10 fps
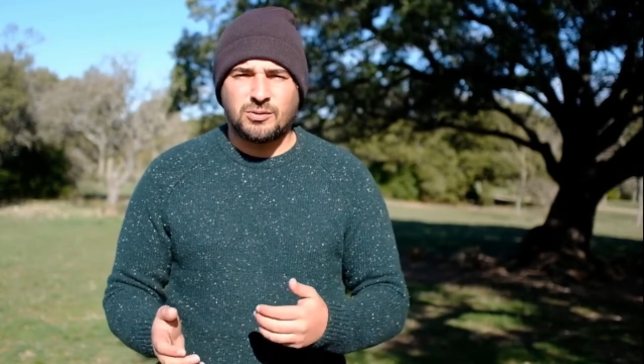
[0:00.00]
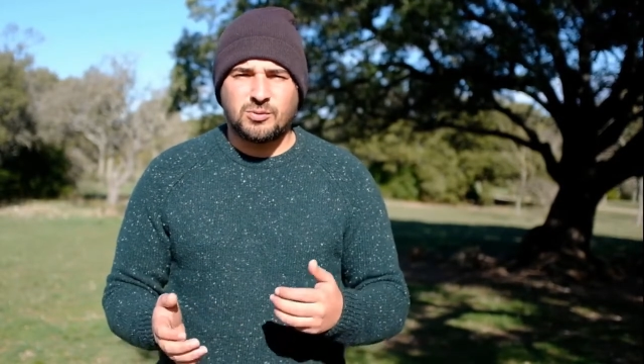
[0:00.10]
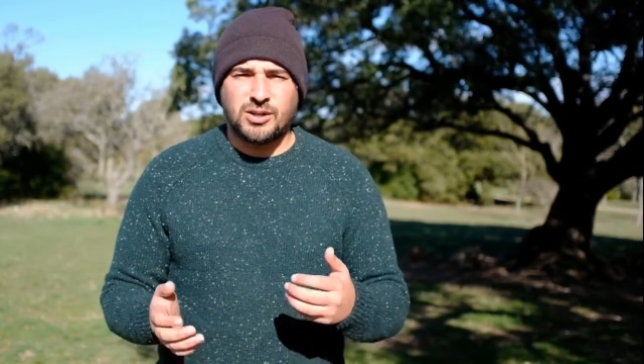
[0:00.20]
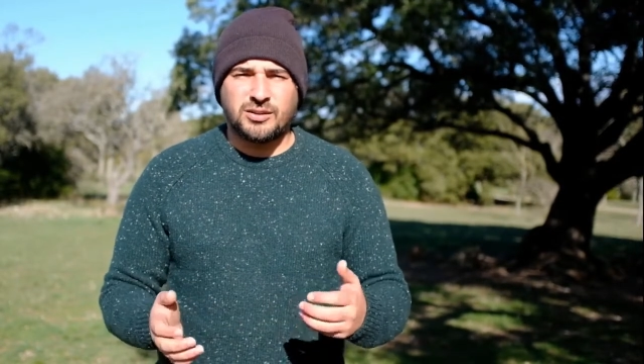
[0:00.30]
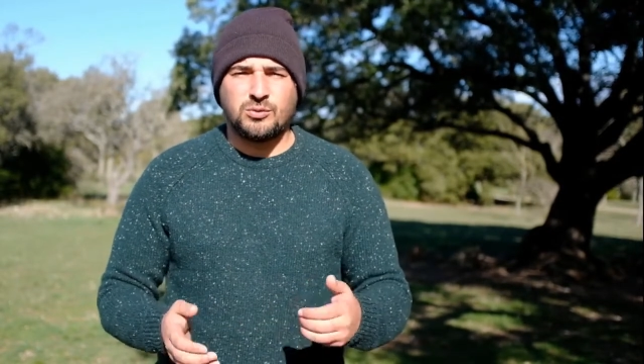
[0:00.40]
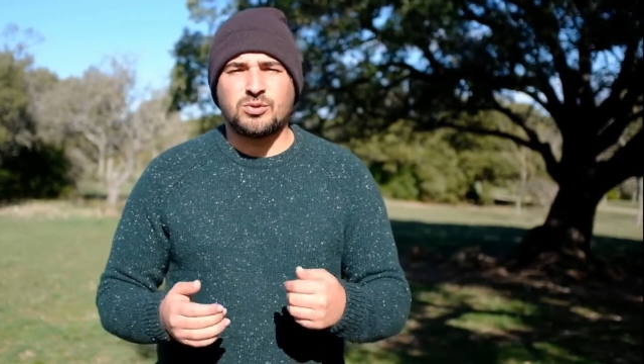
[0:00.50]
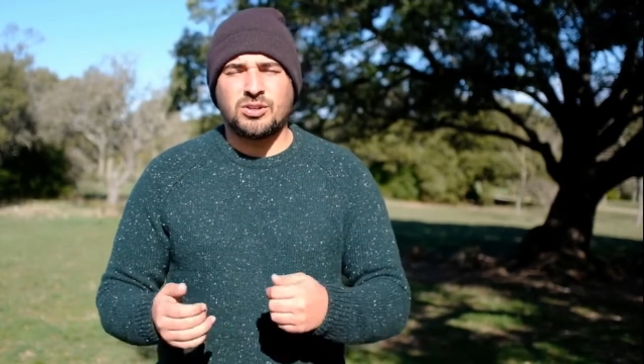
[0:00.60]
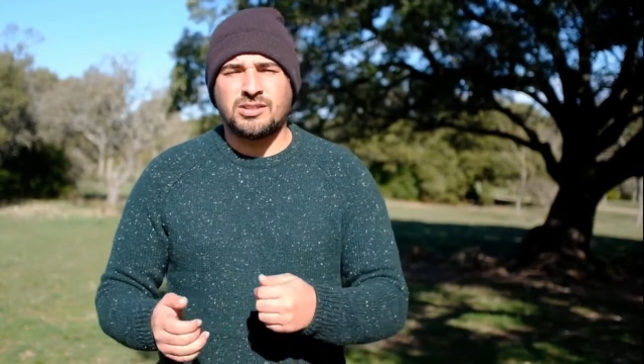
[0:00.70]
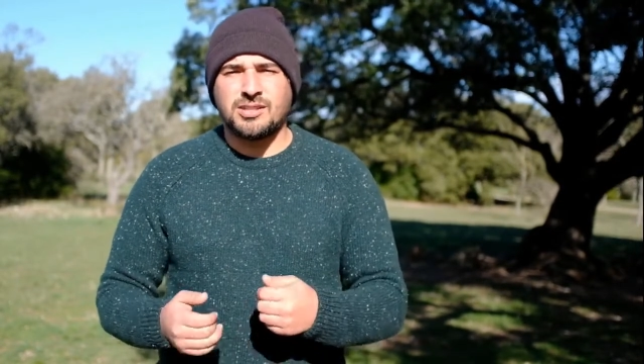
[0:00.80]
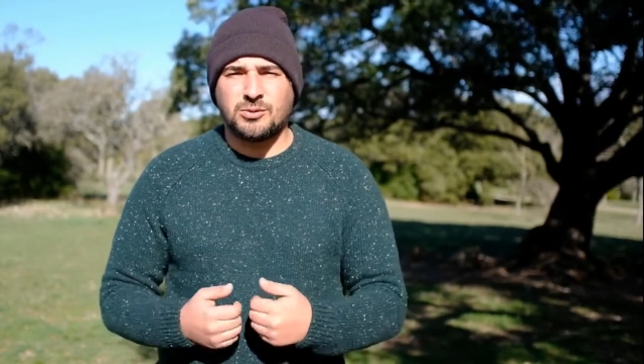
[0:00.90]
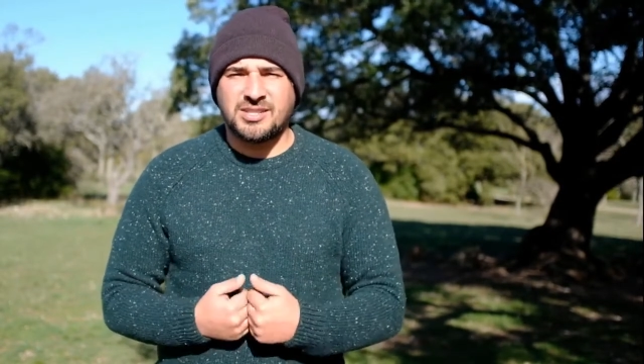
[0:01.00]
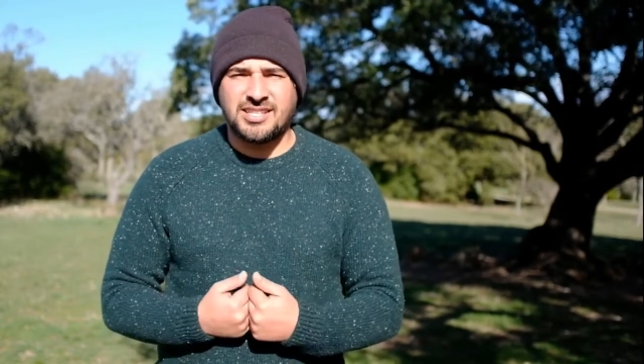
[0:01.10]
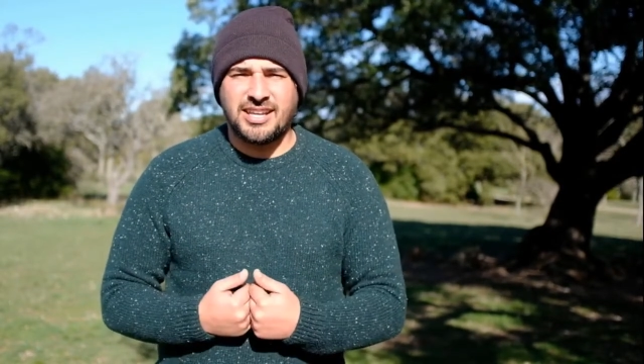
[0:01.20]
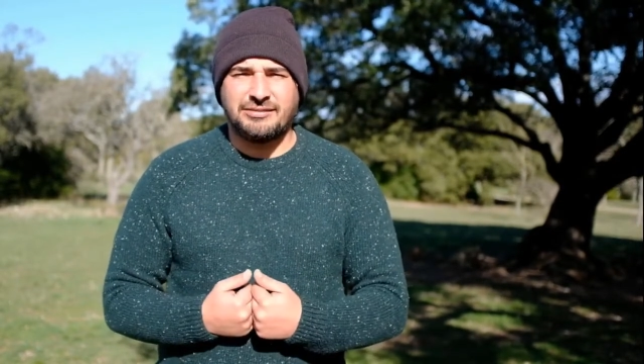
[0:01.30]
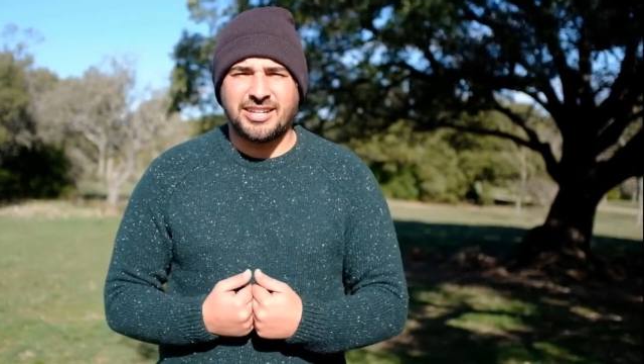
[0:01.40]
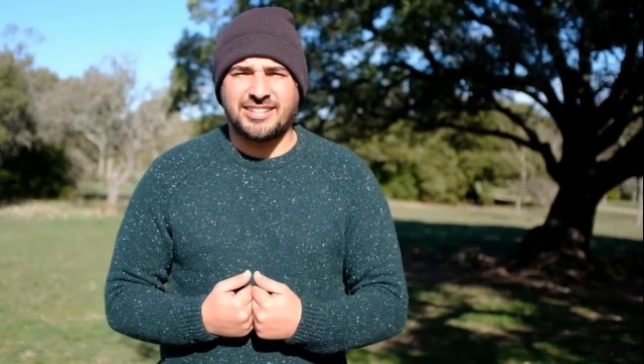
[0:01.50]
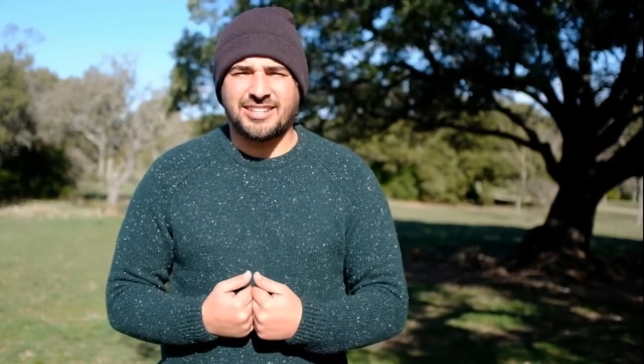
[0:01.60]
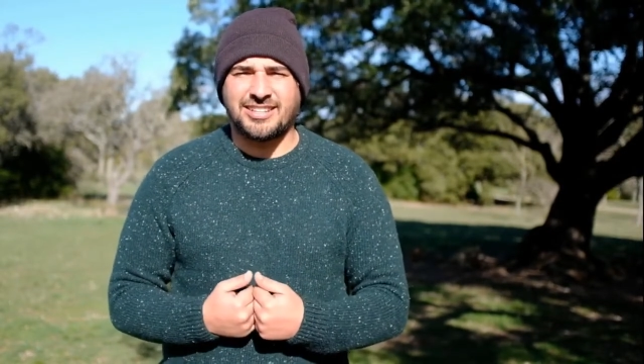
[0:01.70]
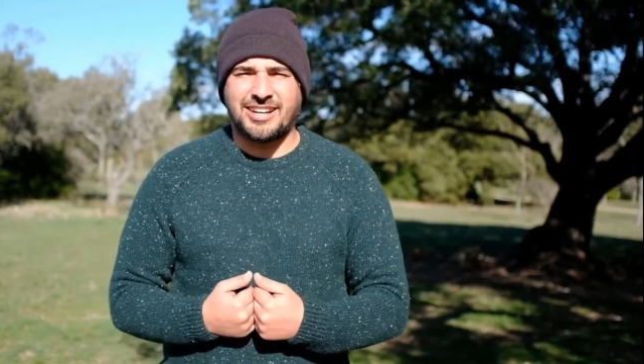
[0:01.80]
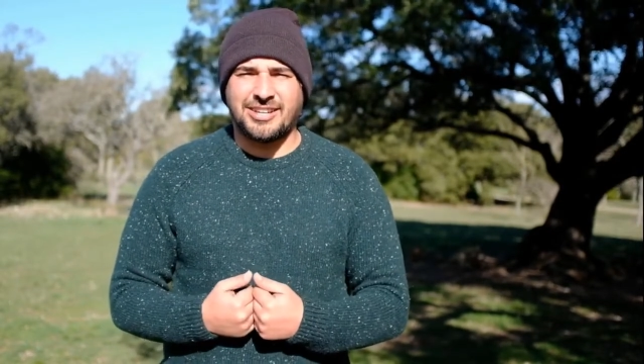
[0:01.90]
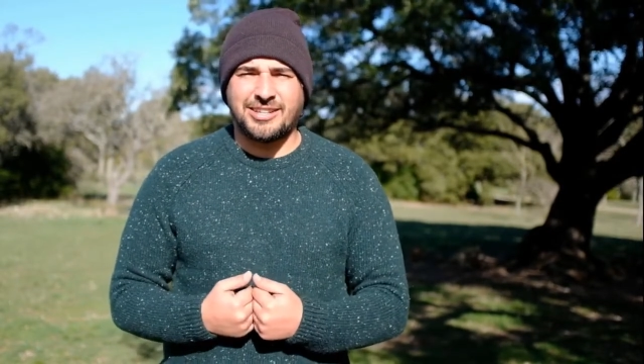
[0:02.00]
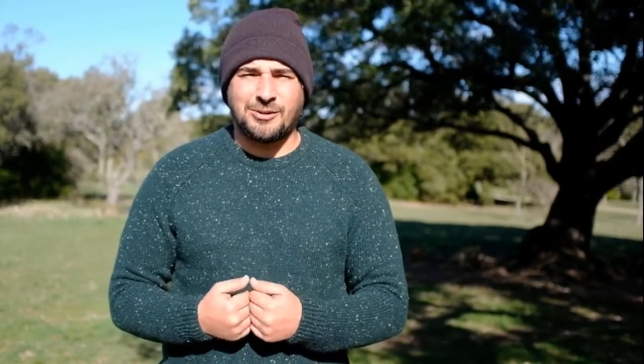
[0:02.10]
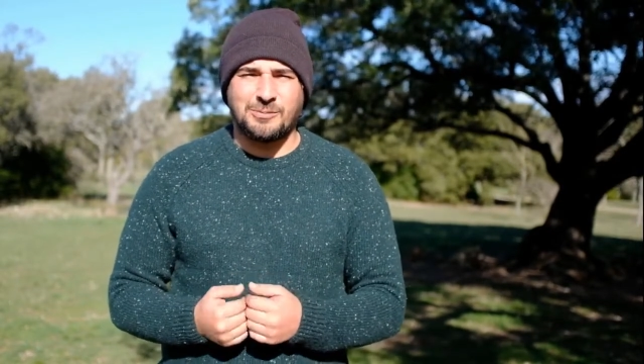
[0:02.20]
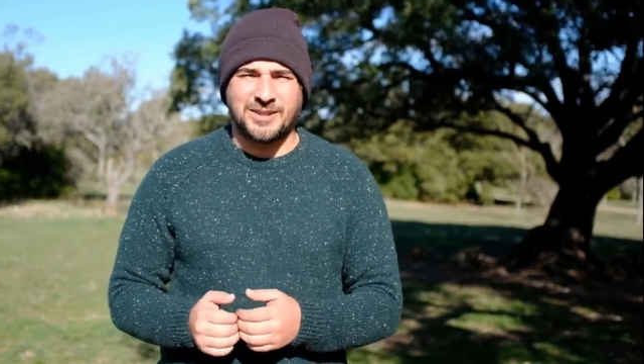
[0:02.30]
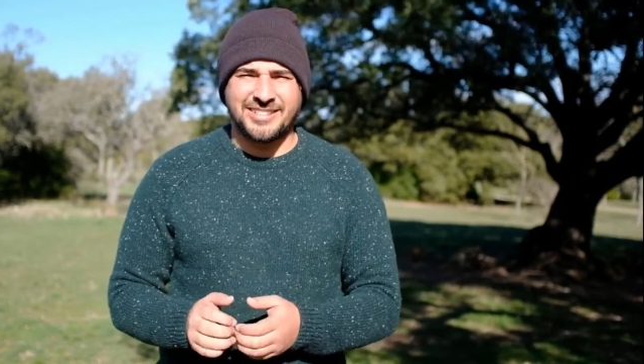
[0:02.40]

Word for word: en boîte ou sortir au ciné avec des, avec des copains.